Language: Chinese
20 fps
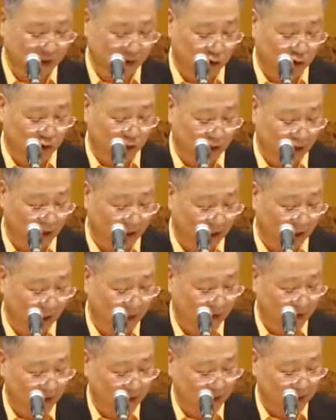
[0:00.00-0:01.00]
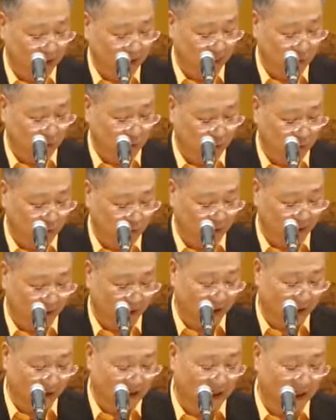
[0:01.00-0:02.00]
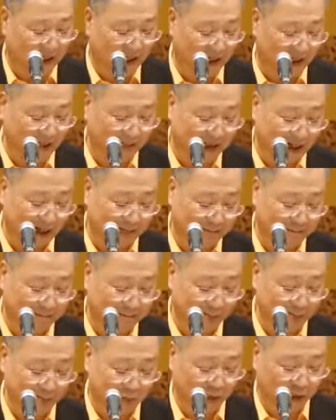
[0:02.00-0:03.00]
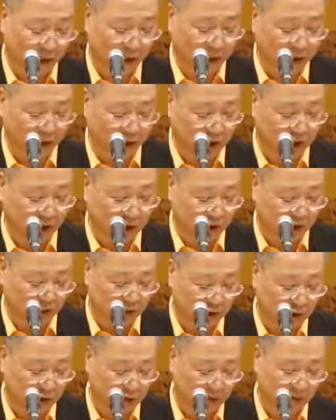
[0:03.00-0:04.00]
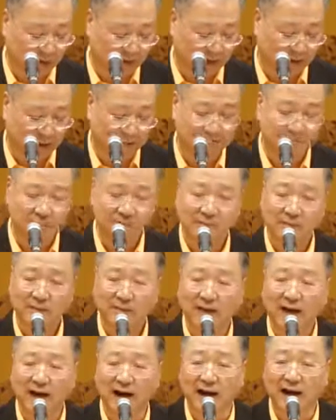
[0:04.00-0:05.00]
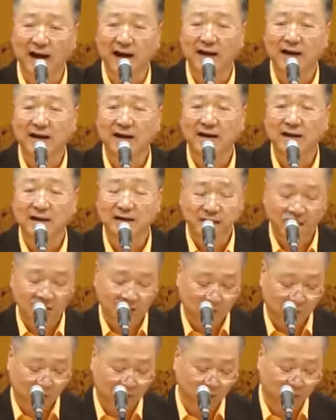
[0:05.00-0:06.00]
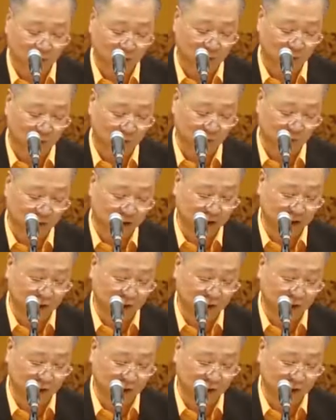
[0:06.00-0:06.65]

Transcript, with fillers: 坐着松软的沙滩上，对弟子们说道：“啊，我无意